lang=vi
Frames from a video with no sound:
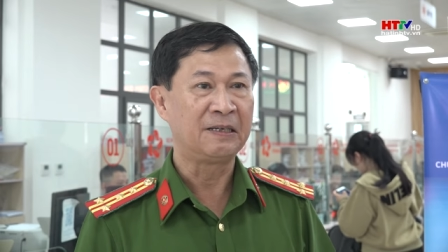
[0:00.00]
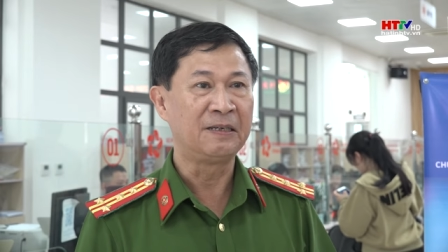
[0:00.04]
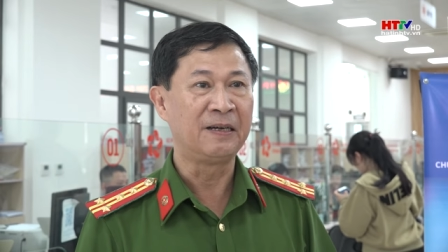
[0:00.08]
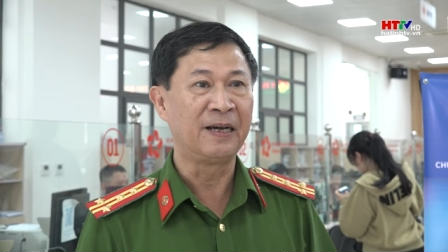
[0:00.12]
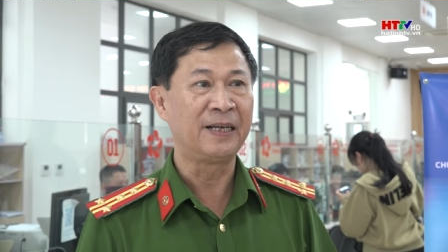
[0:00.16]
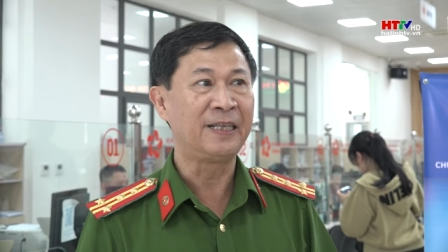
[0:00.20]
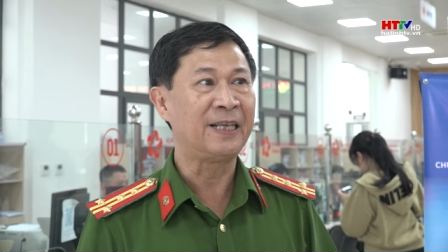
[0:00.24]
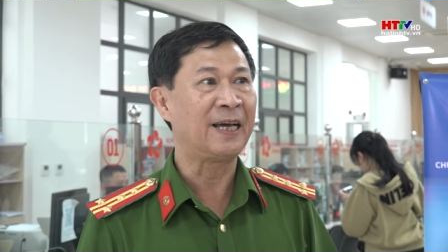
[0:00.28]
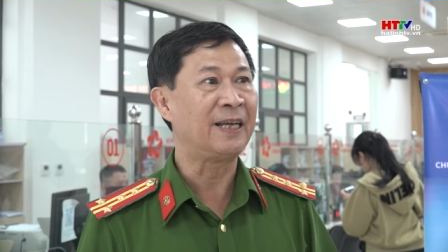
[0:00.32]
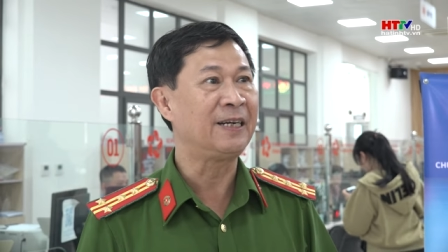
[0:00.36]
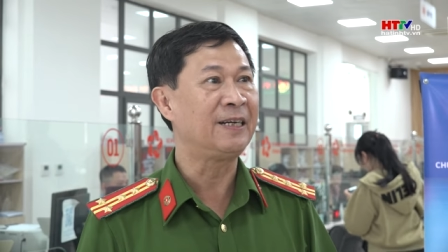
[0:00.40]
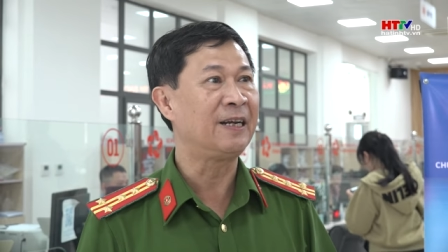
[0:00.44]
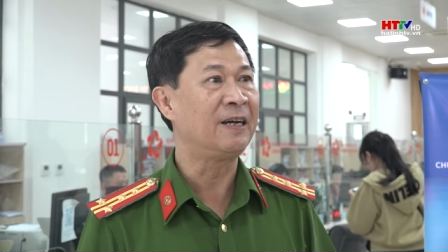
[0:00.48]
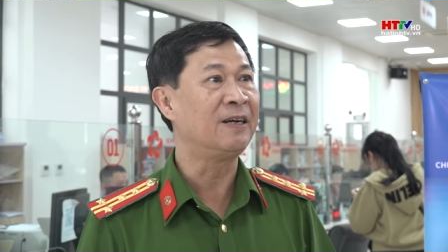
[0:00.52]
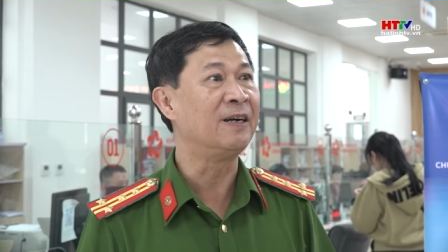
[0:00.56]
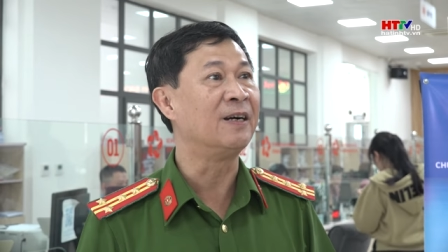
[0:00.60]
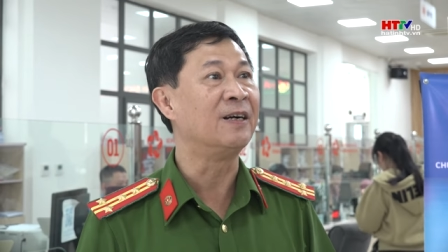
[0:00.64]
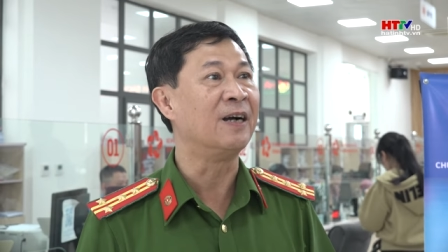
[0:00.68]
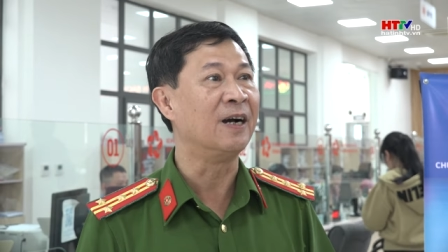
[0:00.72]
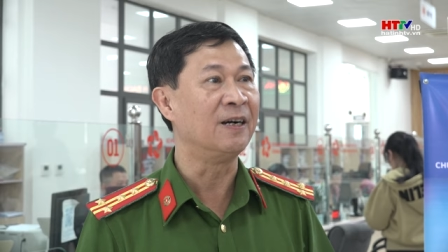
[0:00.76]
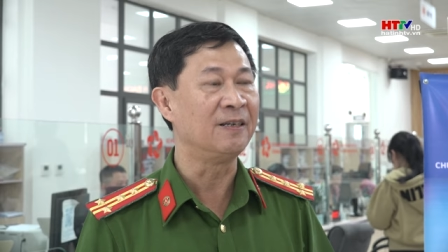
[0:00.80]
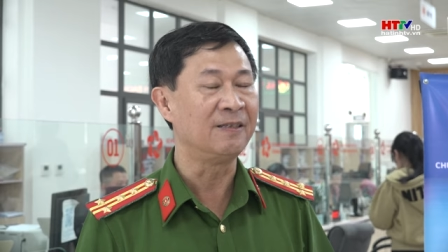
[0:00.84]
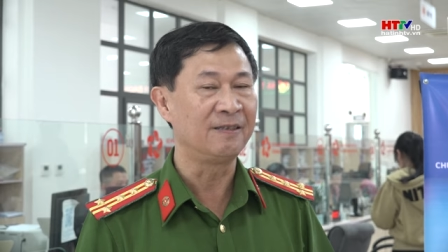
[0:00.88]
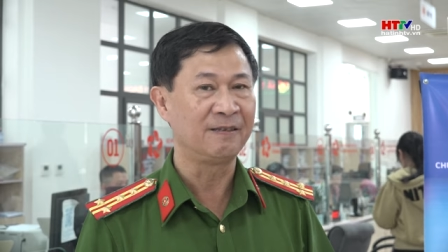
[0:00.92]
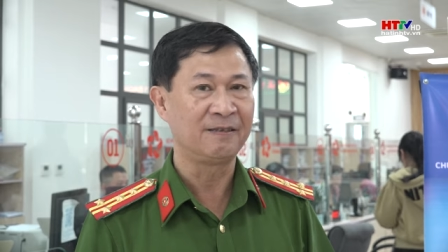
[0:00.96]
người dân
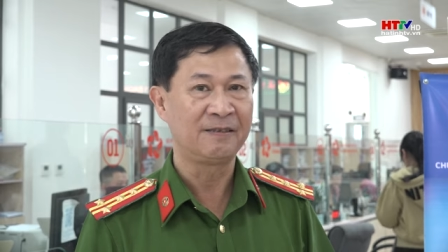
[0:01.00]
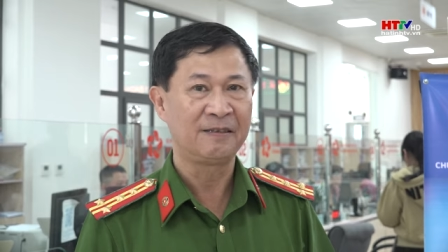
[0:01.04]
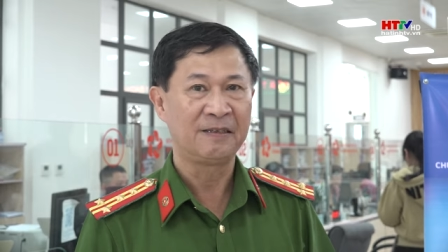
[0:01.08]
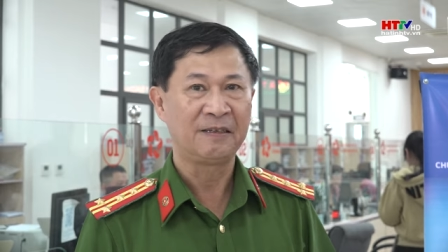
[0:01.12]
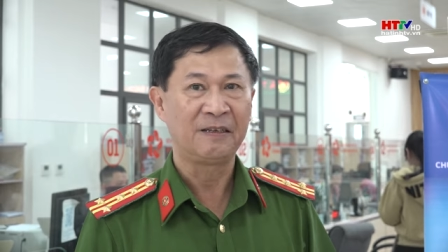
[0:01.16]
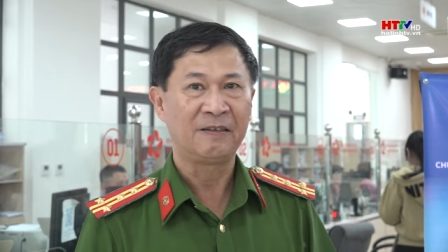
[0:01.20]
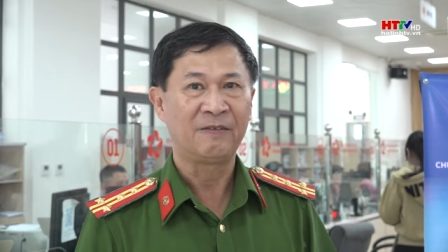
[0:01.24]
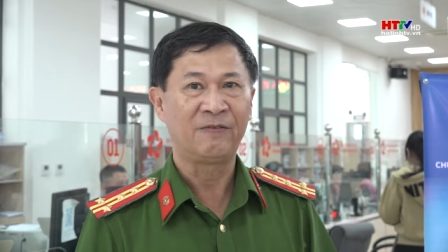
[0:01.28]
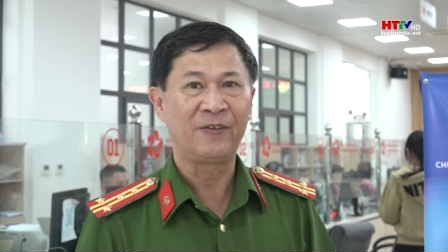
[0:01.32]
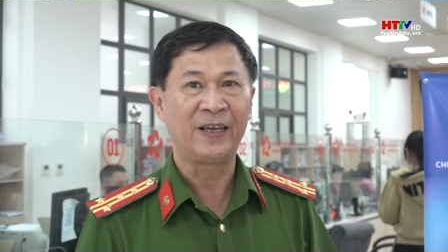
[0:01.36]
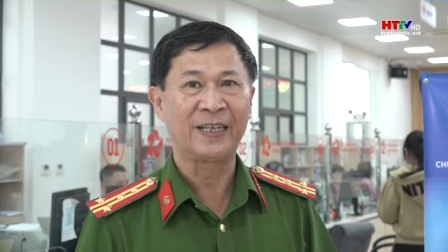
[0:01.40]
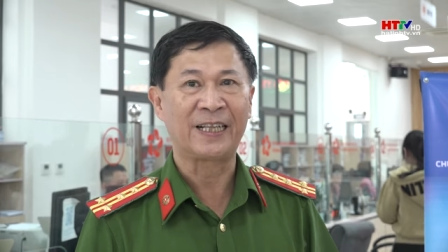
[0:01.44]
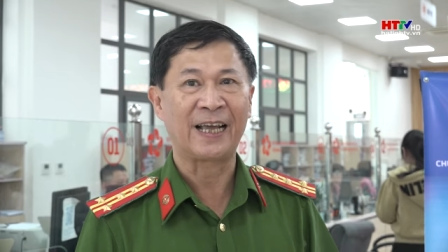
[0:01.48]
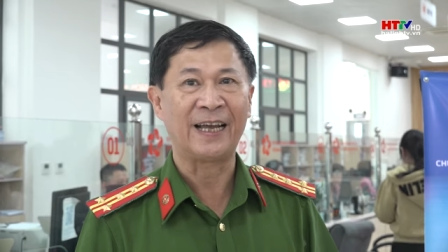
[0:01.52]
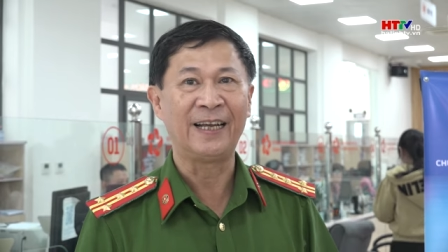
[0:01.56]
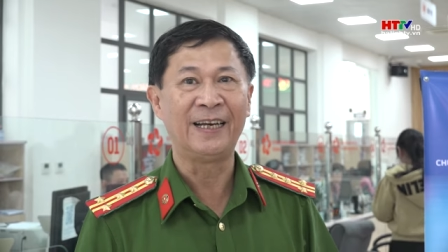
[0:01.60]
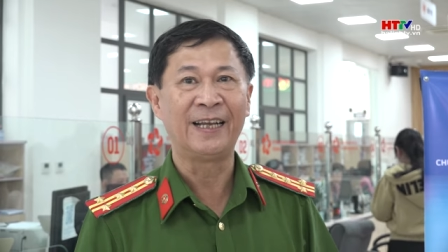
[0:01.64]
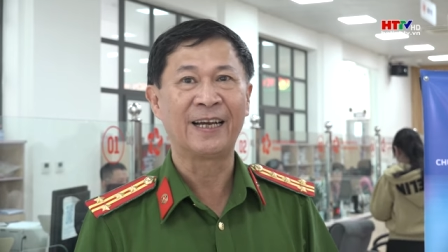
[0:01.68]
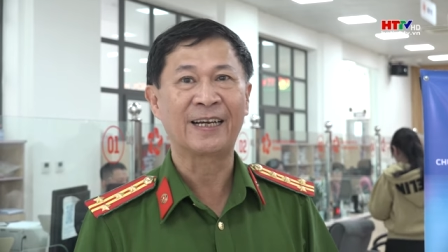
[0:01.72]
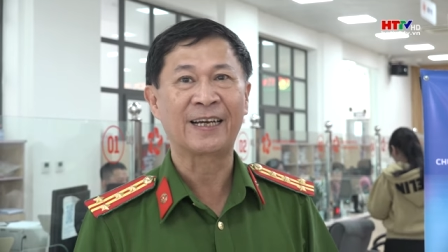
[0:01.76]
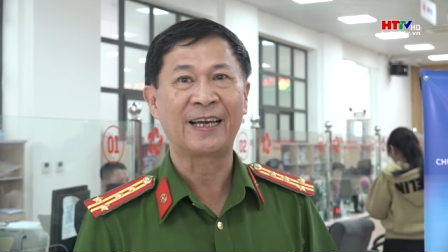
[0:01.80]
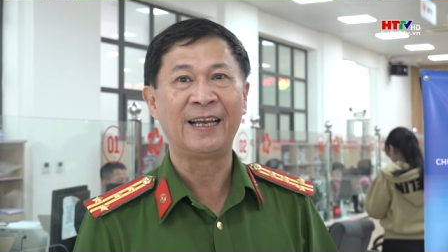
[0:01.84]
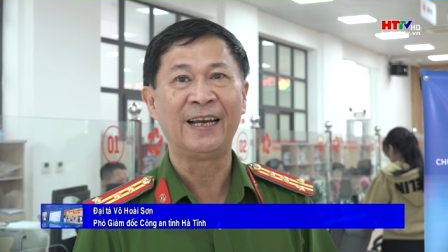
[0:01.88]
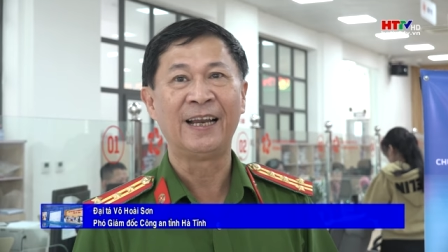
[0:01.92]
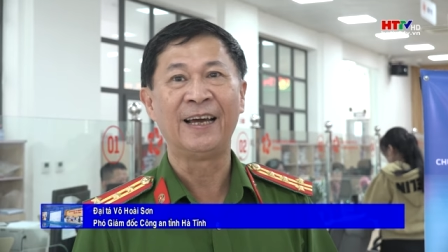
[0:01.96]
hưởng ứng vì thấy
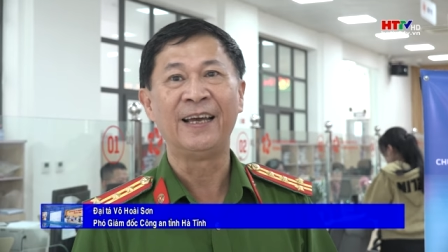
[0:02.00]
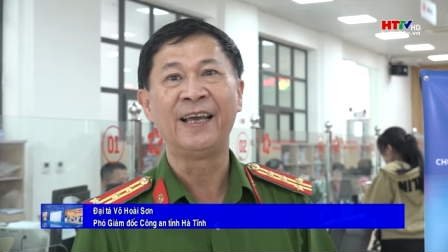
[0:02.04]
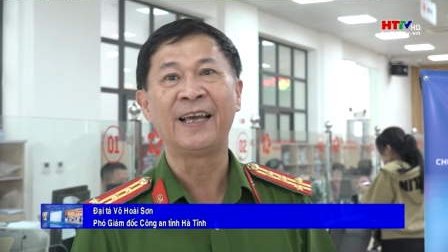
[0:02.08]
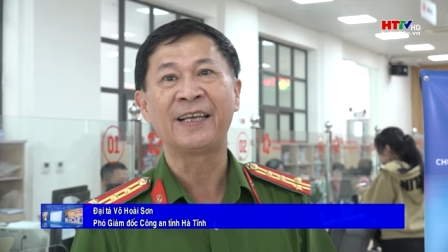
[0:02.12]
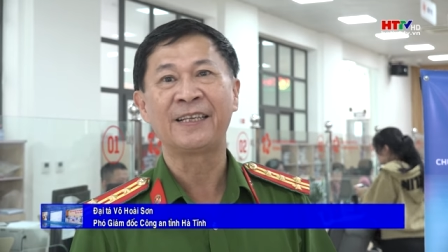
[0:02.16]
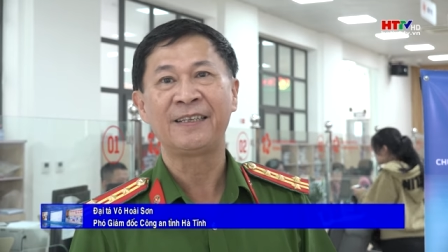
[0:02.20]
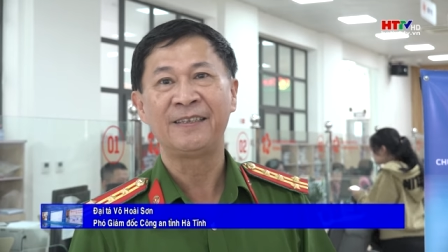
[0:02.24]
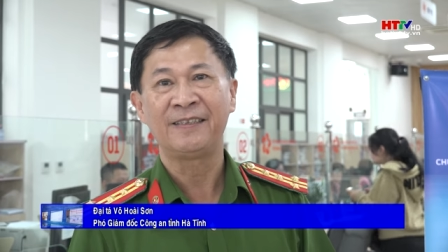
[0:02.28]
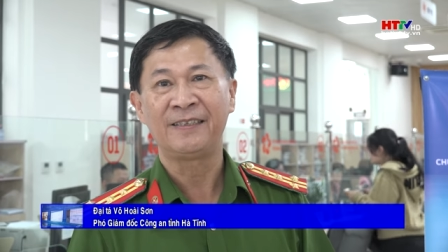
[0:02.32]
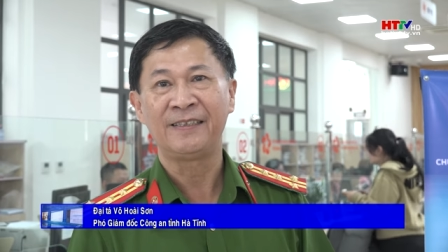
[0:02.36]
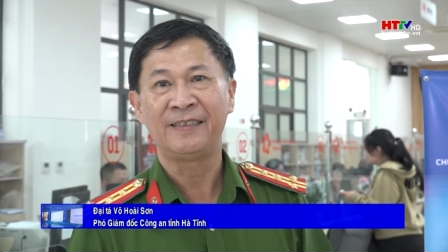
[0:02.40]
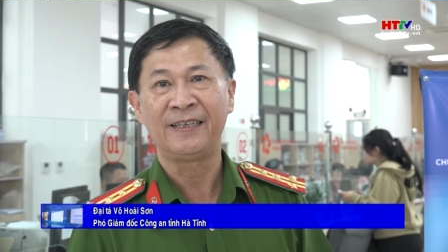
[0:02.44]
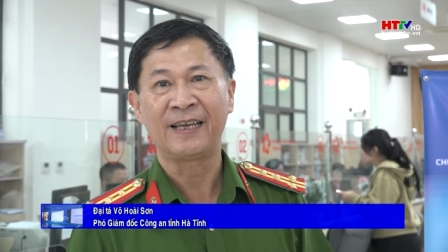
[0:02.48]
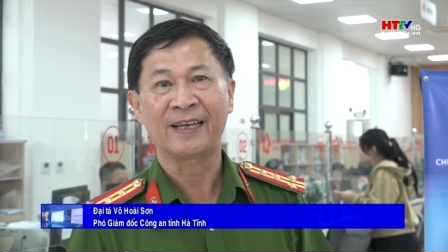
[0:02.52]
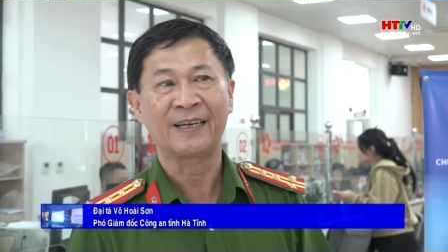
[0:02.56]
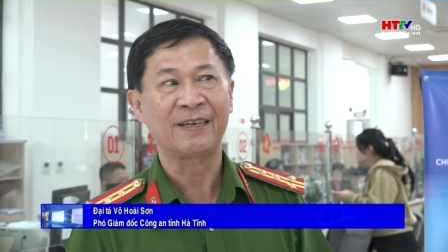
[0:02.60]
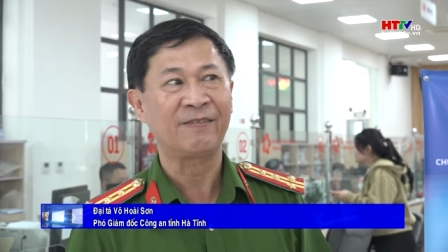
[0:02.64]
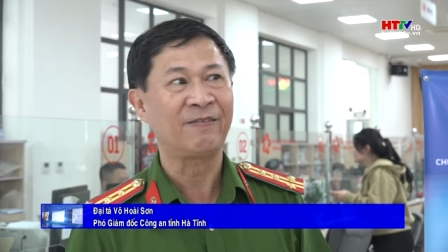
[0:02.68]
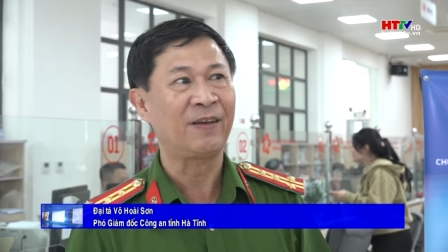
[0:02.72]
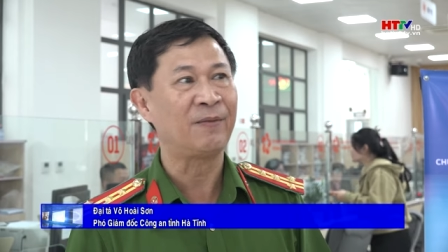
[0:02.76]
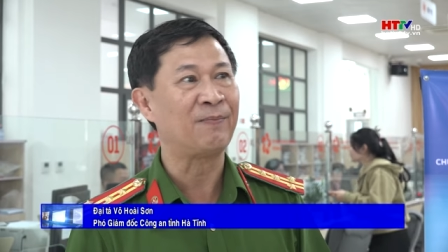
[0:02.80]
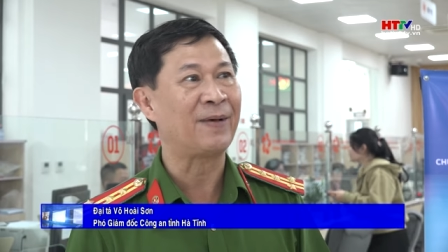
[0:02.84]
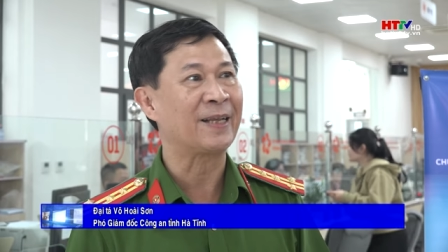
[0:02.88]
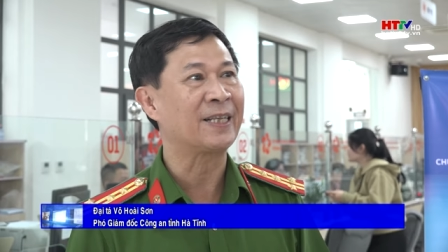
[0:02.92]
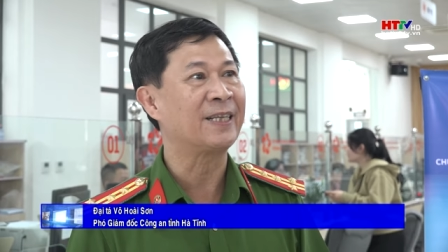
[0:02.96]
được cái lợi ích nhất
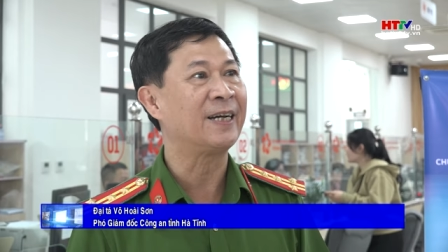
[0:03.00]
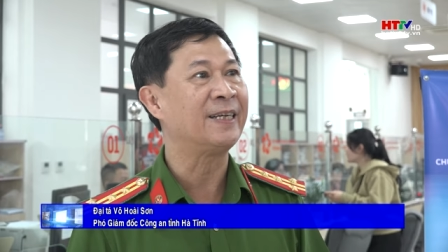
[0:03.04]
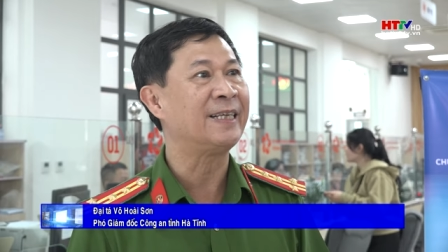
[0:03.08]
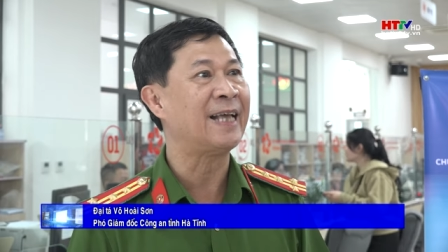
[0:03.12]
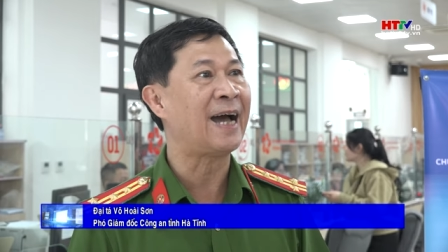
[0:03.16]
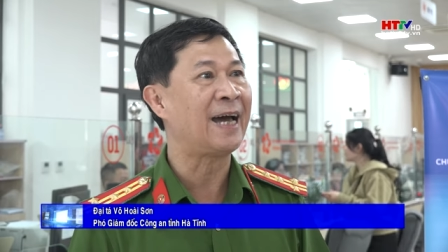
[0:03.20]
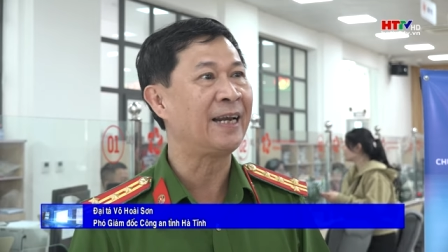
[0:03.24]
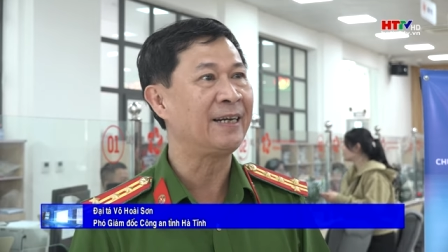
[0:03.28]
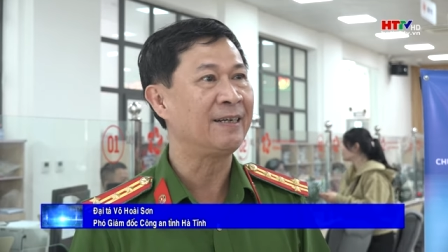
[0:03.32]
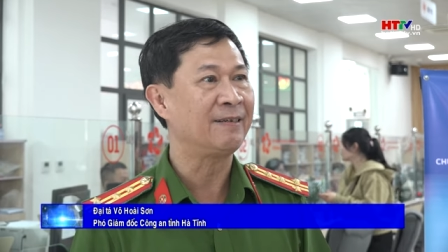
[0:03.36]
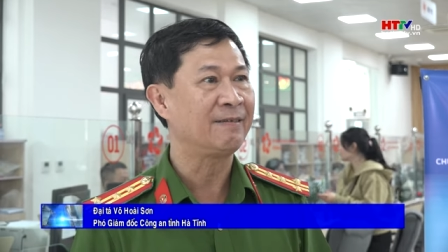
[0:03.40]
là về mặt thời gian